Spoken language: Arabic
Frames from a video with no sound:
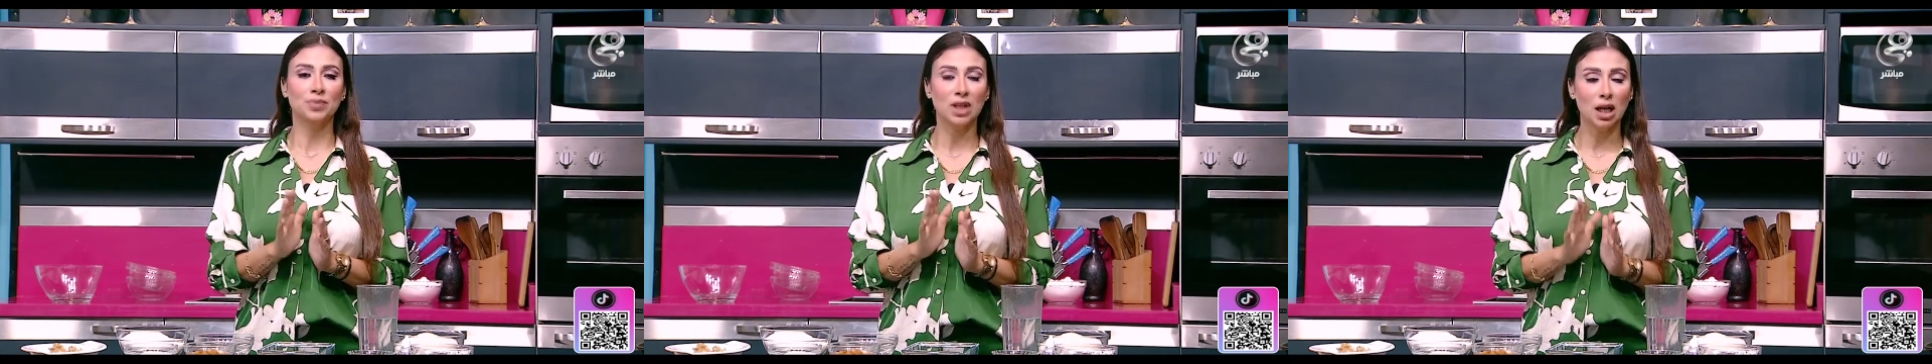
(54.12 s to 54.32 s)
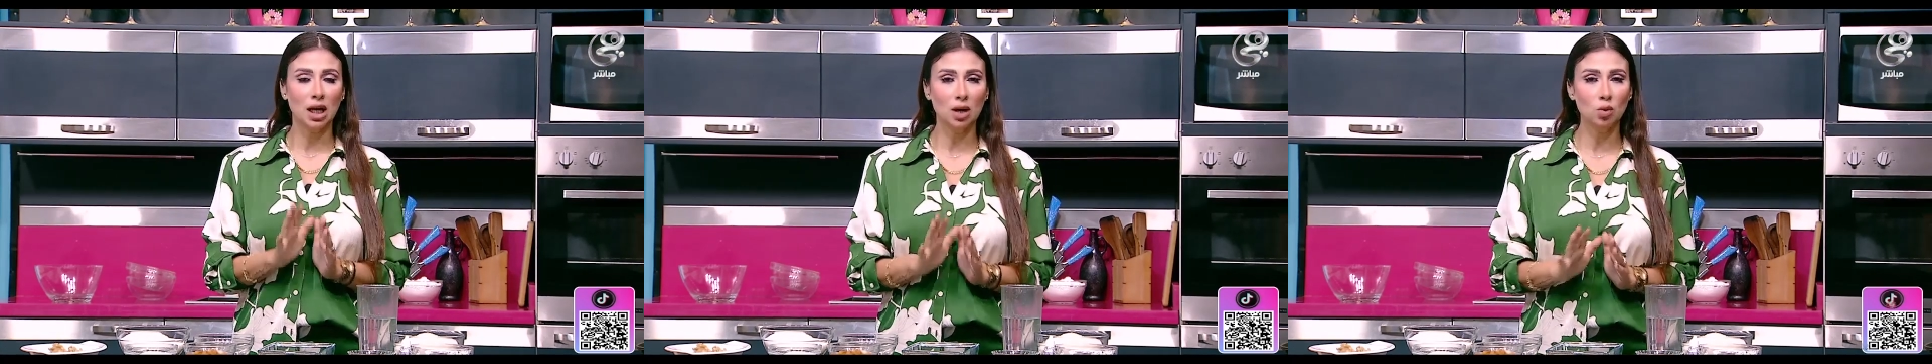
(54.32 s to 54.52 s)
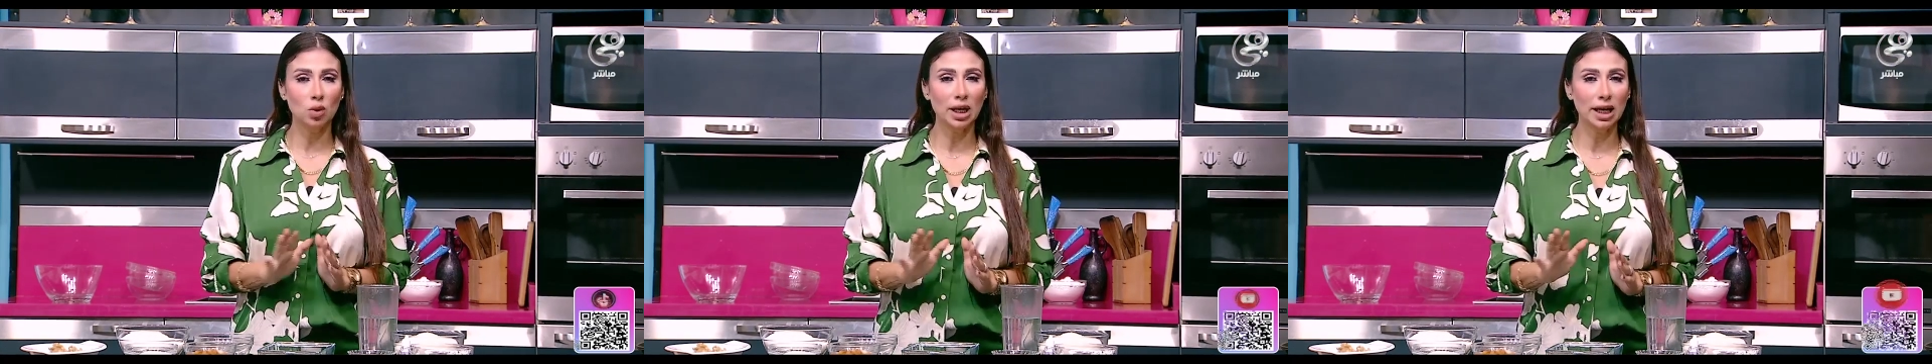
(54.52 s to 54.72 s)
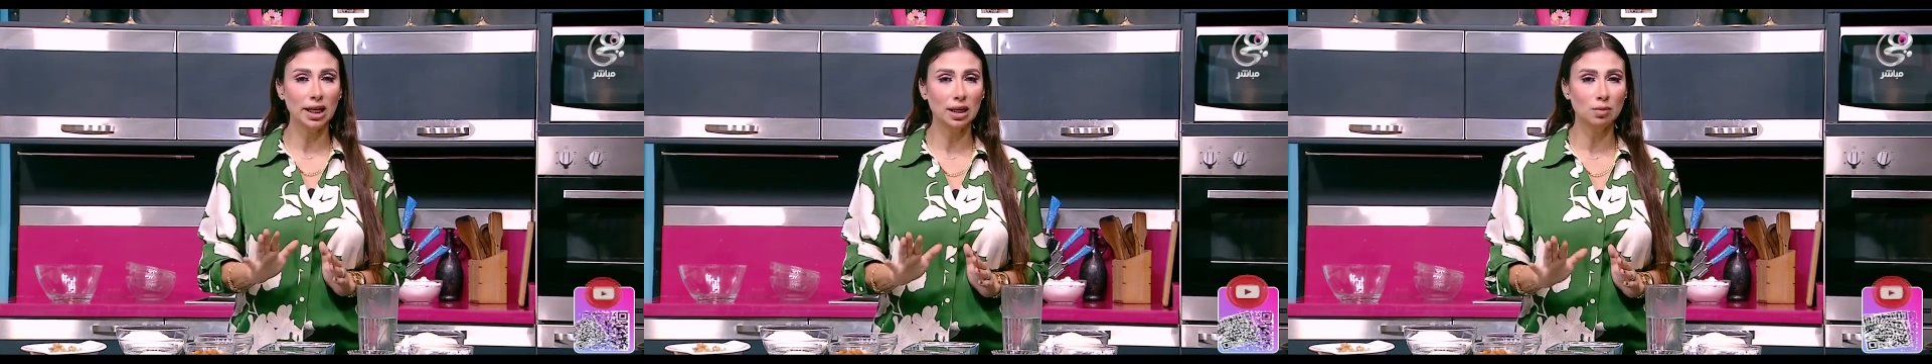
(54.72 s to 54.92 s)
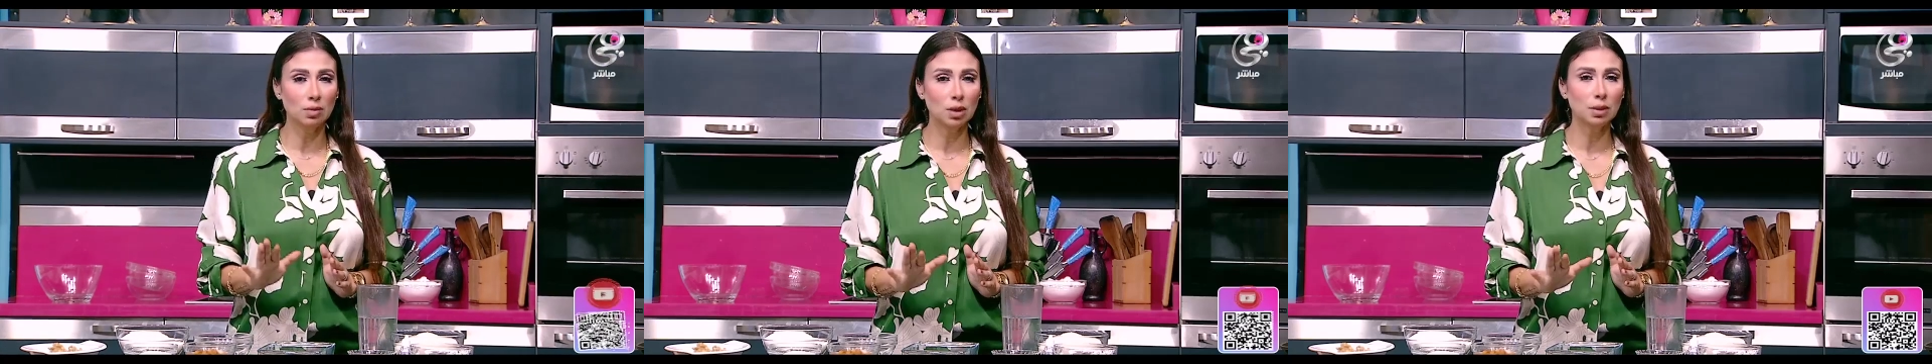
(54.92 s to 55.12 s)
اول
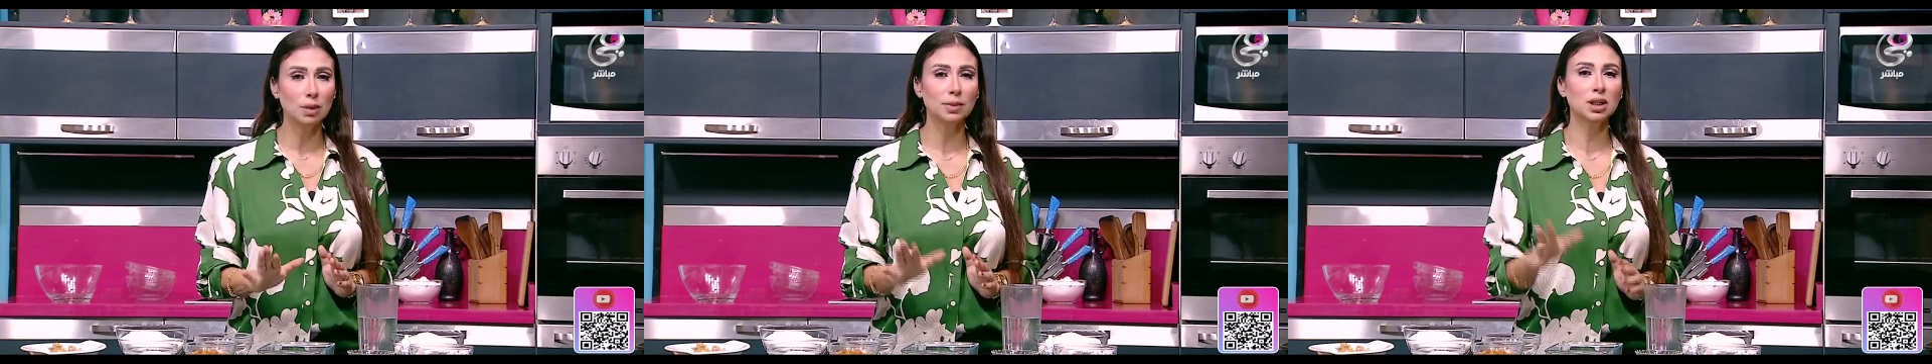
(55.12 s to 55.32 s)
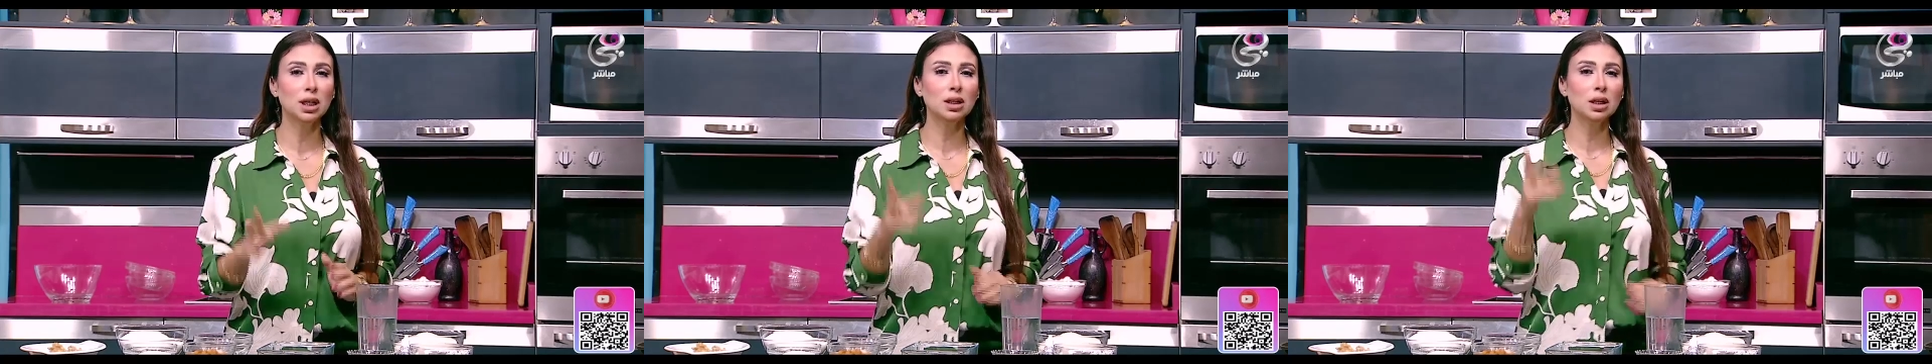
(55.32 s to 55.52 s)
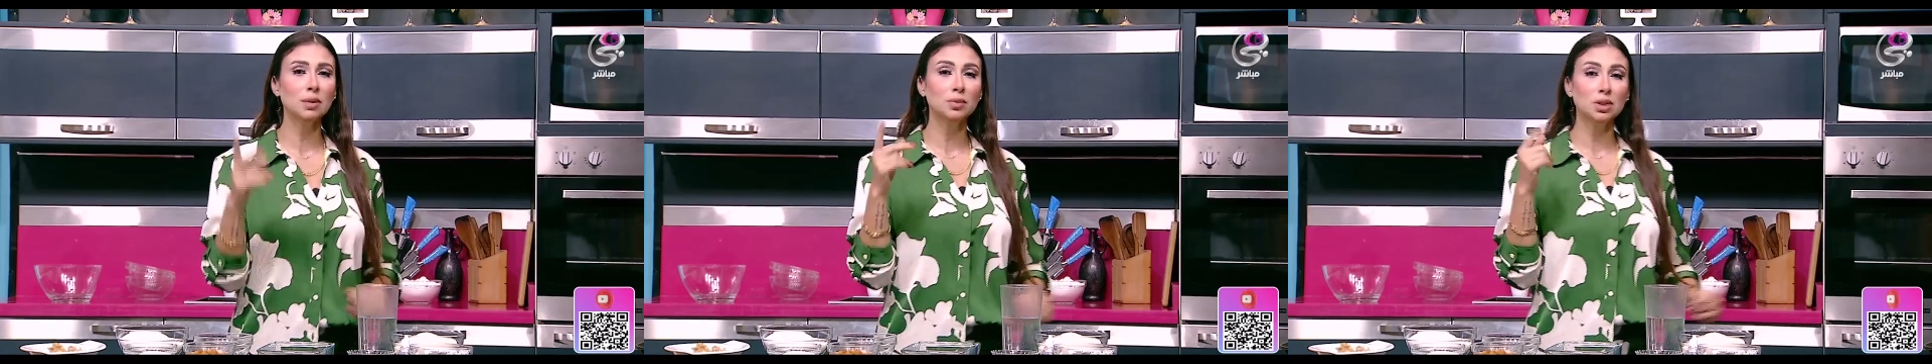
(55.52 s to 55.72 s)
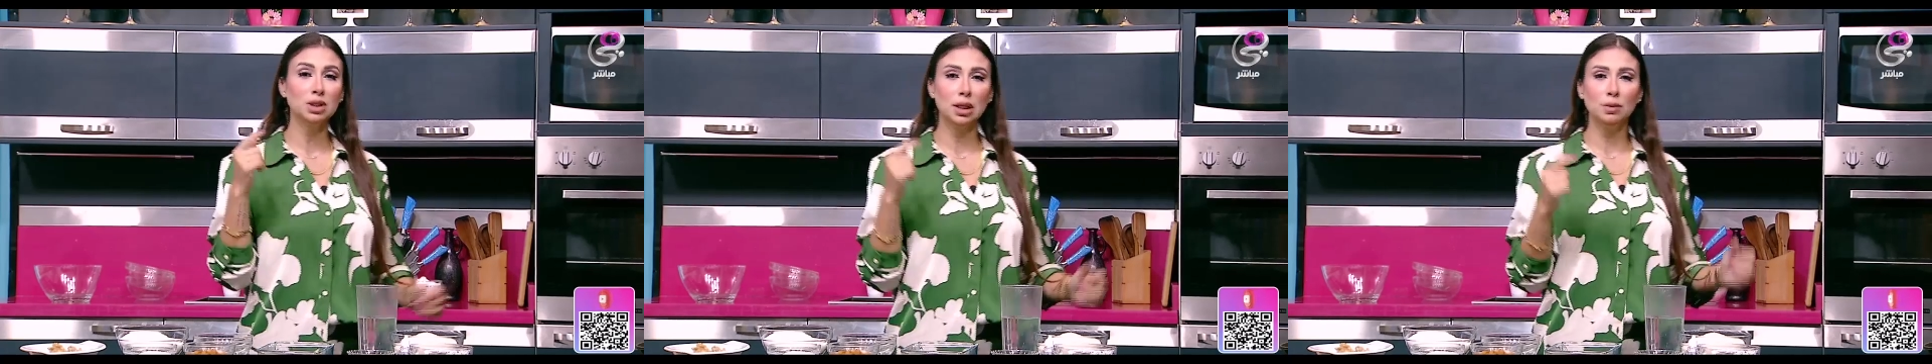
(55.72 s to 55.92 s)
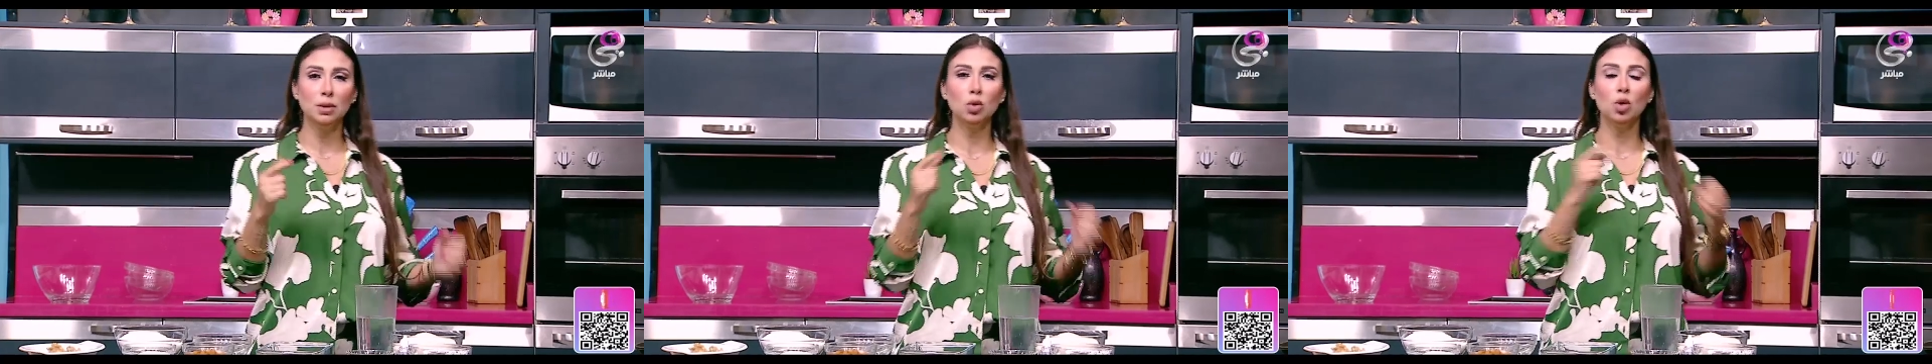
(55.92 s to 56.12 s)
حاجه الملبل بتاعنا
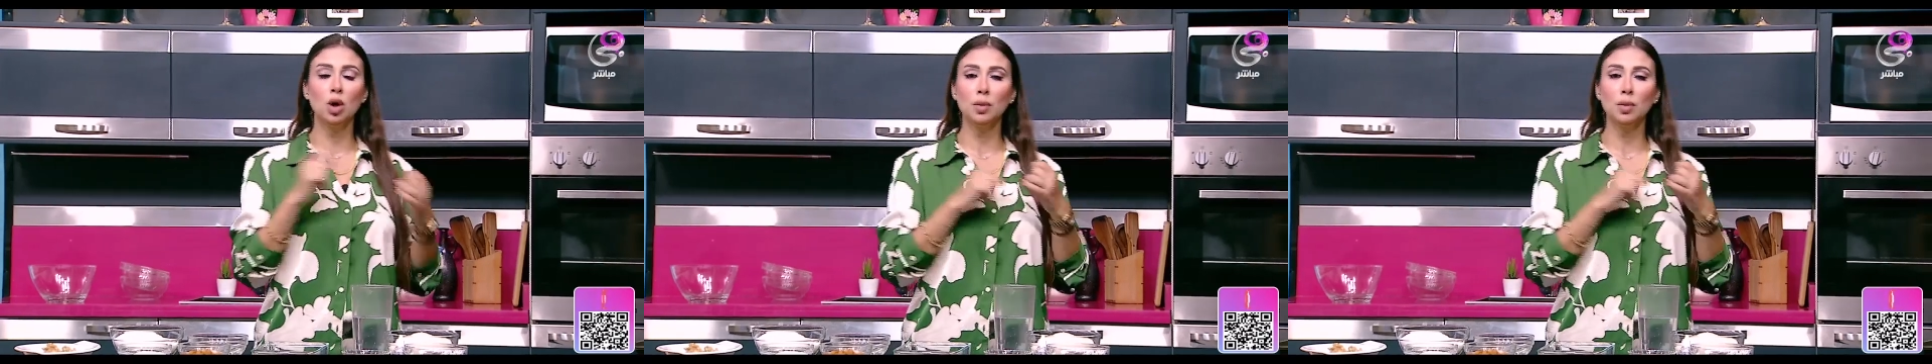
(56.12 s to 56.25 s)
بنعمله